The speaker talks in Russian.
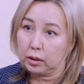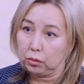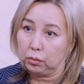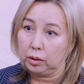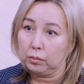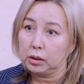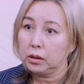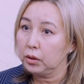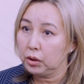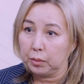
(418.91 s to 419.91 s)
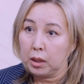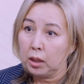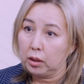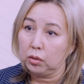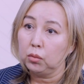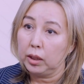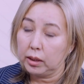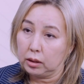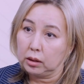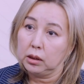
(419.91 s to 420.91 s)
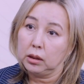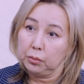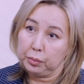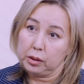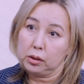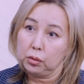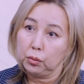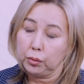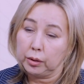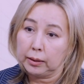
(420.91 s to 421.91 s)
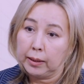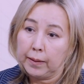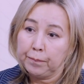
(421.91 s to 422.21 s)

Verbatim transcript: которые мы слышим регулярно где-то происходит.